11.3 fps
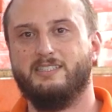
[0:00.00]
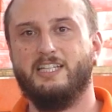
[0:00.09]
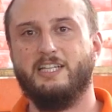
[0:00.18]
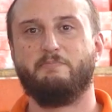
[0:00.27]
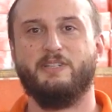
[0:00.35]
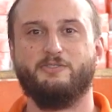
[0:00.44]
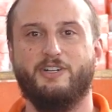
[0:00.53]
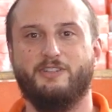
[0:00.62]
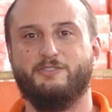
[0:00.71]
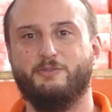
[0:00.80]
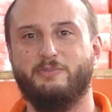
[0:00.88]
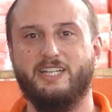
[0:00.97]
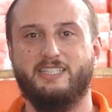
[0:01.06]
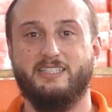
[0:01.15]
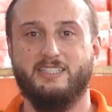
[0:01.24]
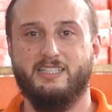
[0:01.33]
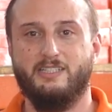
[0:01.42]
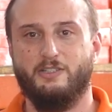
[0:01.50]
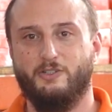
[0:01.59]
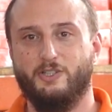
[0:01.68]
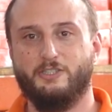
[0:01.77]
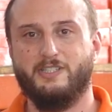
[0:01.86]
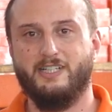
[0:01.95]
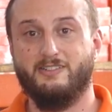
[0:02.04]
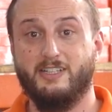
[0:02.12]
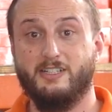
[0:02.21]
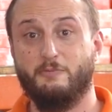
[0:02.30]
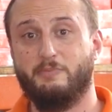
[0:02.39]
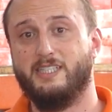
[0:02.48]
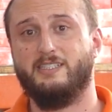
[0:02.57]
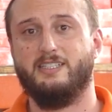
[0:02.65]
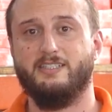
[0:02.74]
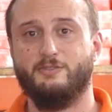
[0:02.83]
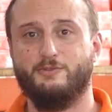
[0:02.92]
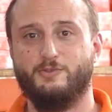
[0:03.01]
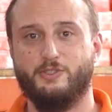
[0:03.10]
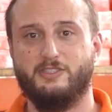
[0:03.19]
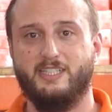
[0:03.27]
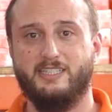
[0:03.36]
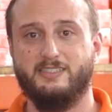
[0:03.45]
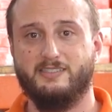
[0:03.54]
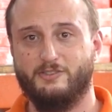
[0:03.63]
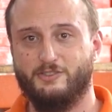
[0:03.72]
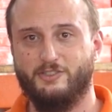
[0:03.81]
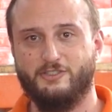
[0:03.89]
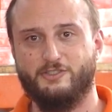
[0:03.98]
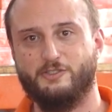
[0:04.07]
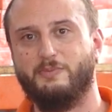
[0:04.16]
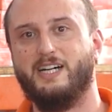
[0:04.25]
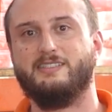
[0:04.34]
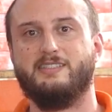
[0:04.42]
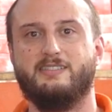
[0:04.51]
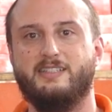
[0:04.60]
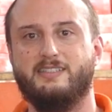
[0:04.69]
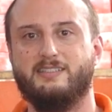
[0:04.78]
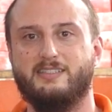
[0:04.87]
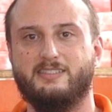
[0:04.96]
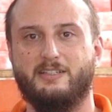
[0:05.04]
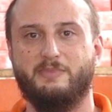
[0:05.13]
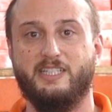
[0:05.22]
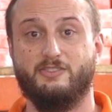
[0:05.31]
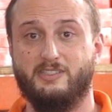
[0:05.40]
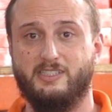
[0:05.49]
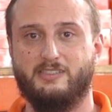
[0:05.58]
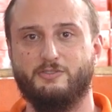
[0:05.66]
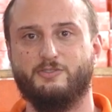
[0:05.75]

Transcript: E aí pessoal, tudo bem? Hoje eu quero estar compartilhando com vocês os nossos mais recentes lançamentos, que são